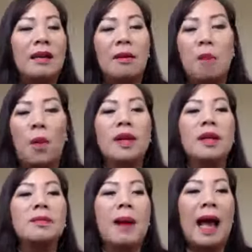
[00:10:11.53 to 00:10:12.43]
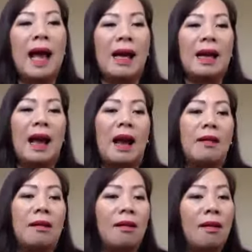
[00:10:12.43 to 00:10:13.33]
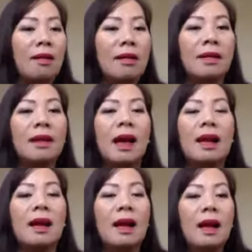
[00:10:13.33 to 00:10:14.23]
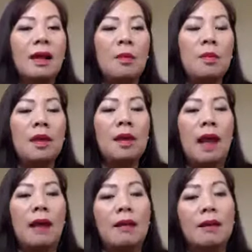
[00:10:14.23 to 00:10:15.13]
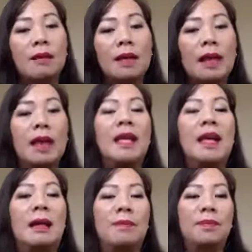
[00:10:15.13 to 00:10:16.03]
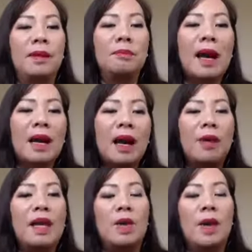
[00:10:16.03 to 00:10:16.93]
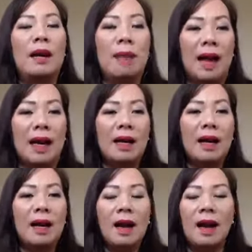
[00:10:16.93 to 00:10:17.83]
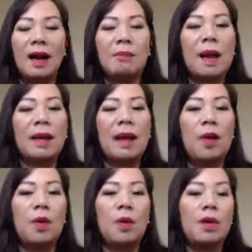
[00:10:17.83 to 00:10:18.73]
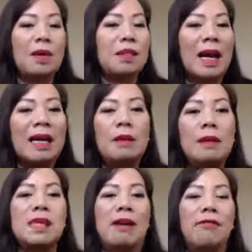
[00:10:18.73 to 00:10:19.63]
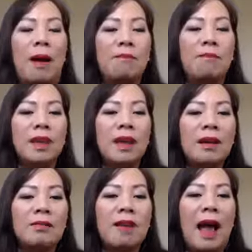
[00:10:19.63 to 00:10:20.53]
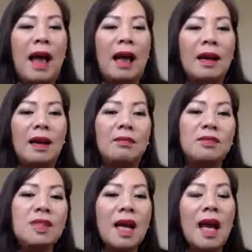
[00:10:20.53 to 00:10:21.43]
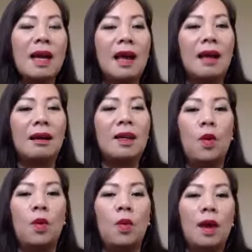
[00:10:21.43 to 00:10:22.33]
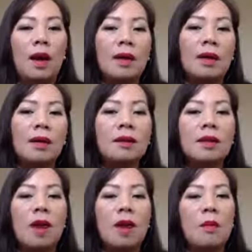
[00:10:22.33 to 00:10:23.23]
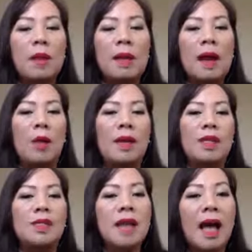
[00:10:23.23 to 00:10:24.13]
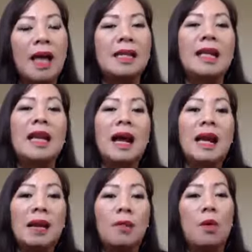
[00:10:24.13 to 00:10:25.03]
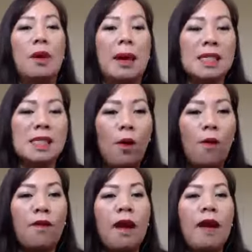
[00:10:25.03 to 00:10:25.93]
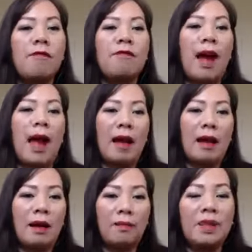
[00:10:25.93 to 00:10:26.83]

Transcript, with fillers: mỗi thứ ba là à, có những cái giống như là khởi nghiệp bắt đầu kinh doanh bằng à, bắt đầu à, trải nghiệm sản phẩm và à, trước hết là thí dụ những người đó muốn bắt đầu thì trước hết chị đăng ký một cái mã số và à,